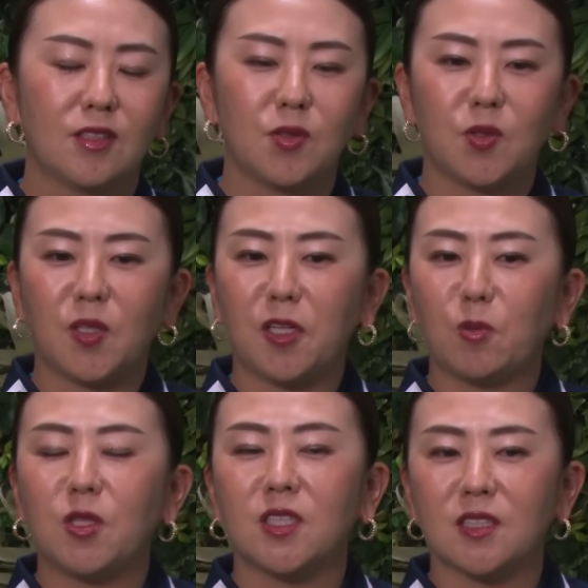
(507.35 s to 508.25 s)
QT 受けて
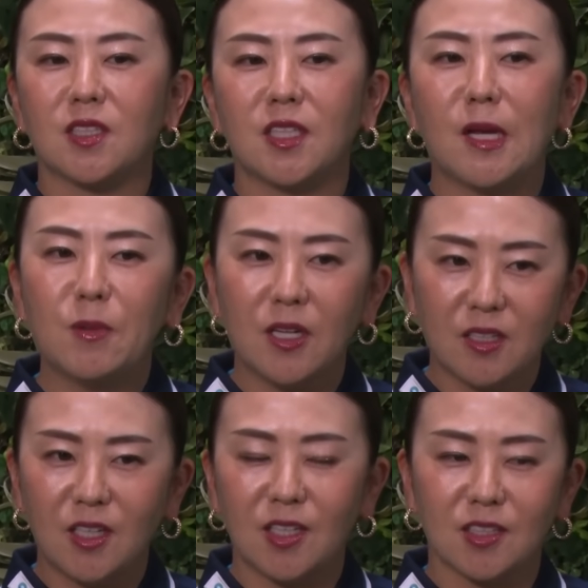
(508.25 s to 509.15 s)
もいいですか」って「ダメだっ
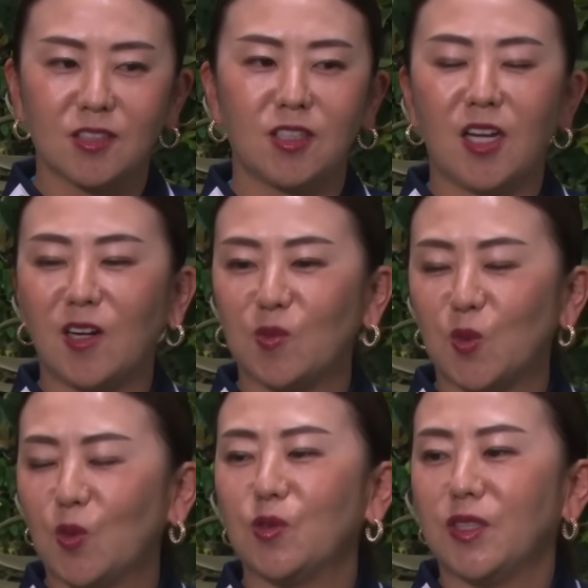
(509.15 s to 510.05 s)
たらすぐ大学
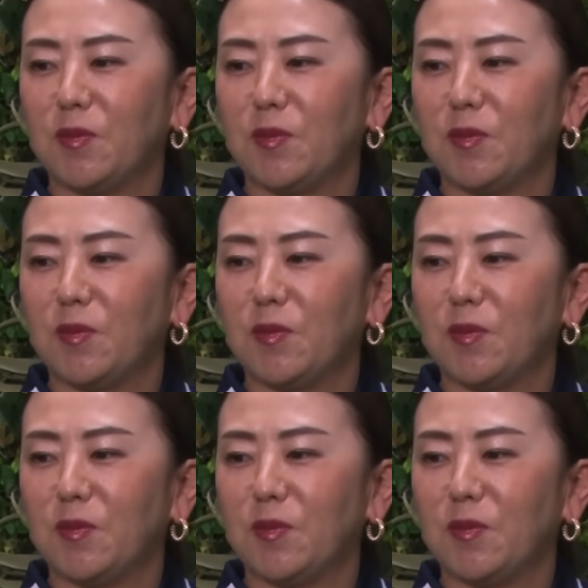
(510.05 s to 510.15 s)
戻るんで」